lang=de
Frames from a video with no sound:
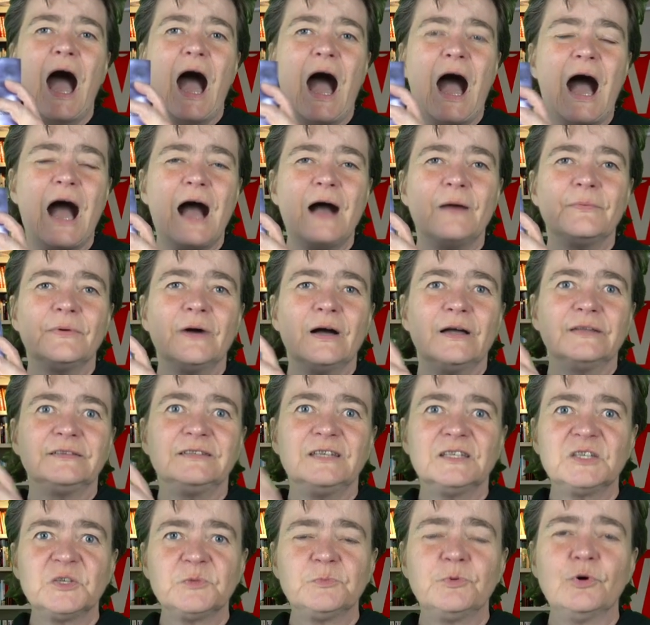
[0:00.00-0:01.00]
Aber
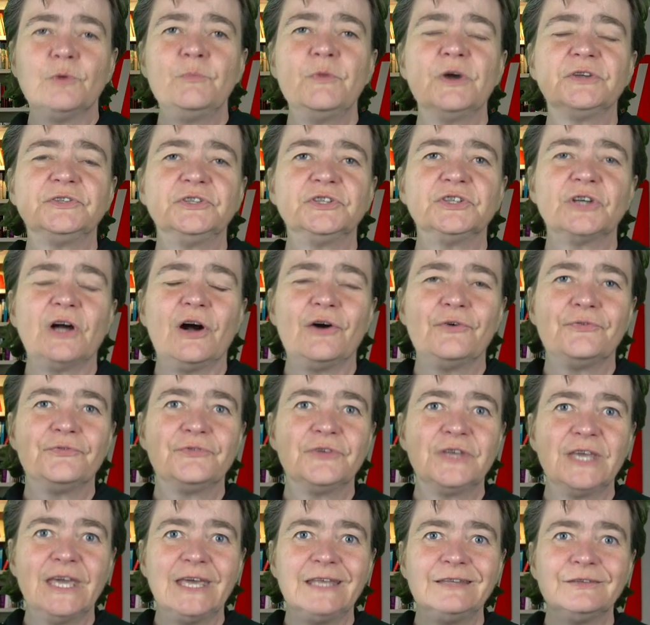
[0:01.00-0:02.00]
dieses Buch möchte ich auf
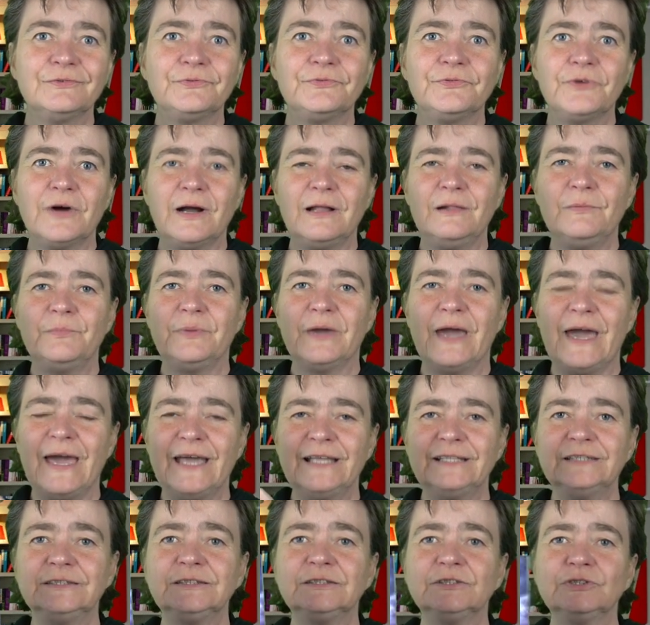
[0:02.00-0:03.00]
jeden Fall
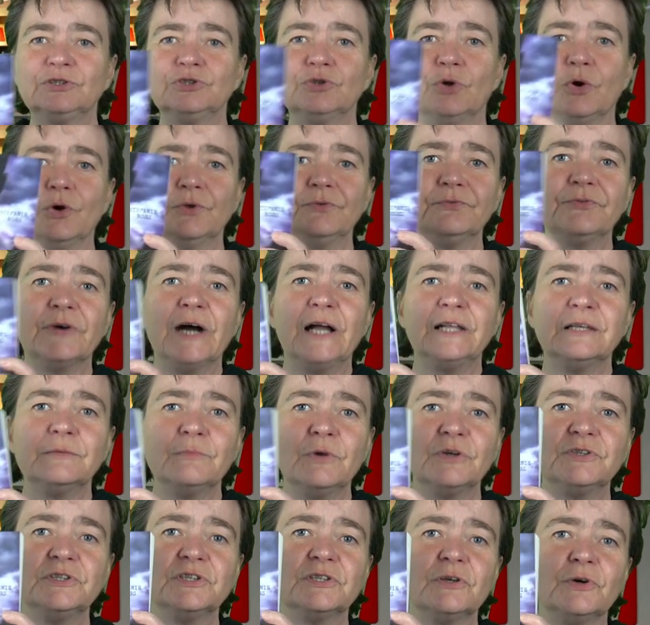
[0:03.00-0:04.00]
beenden und vor allen Dingen
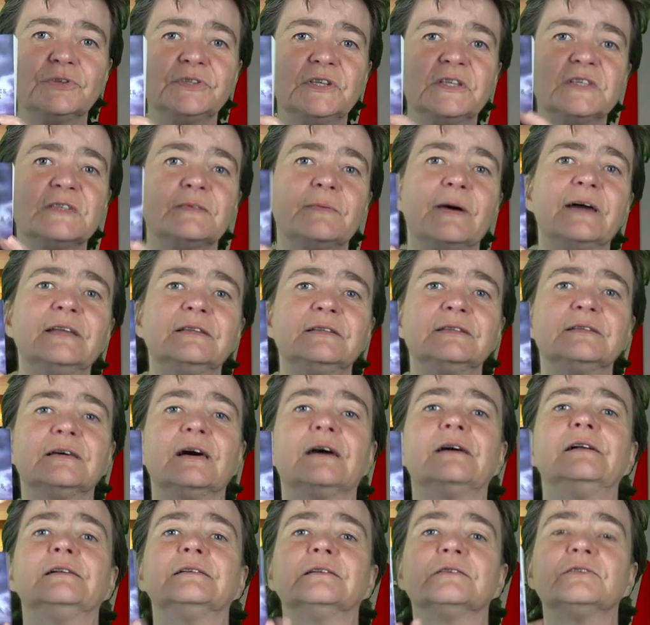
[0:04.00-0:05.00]
möchte ich auch den zweiten
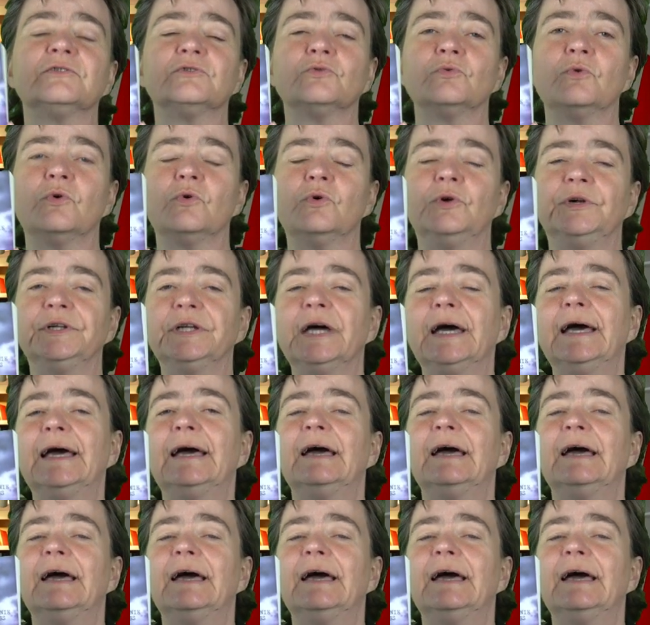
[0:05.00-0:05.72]
Teil dazu holen,